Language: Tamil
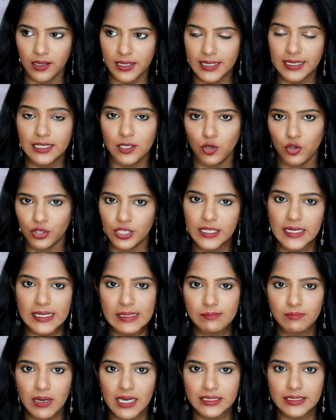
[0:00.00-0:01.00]
இருக்க ஒரு
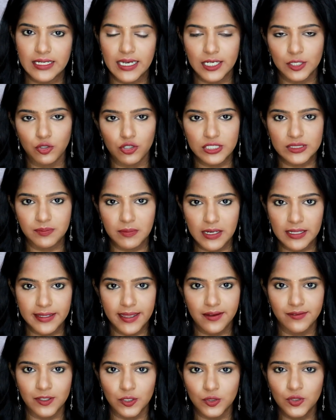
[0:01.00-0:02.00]
க்ரீம் மாதிரியான ஒரு
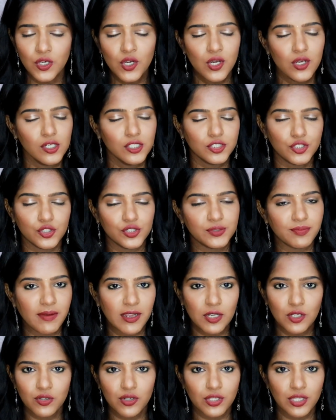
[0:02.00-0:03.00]
ஸ்மெல் தான் வரும் ஸோ
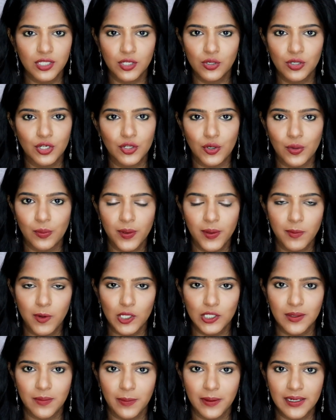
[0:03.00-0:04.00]
ஸ்மெல்லும் வந்து உங்களை ரொம்ப
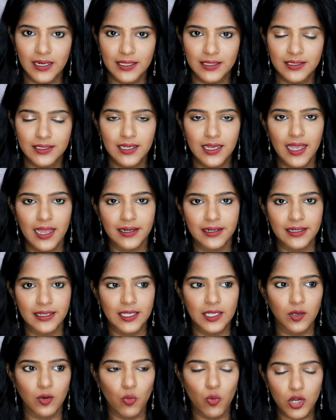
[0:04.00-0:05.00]
பாதர் பண்ணாது அண்ட்
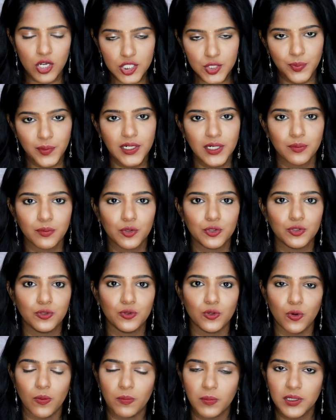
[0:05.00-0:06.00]
நீங்கள் வாஷ்
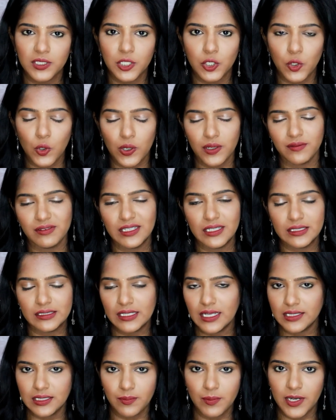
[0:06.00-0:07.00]
பண்ணும்போதும் ரொம்ப அந்த நுர
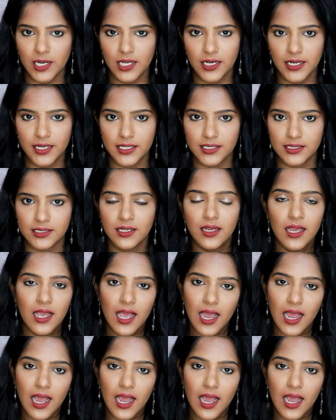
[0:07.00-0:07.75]
வர்றது அந்த மாதிரிலாம் கிடையாது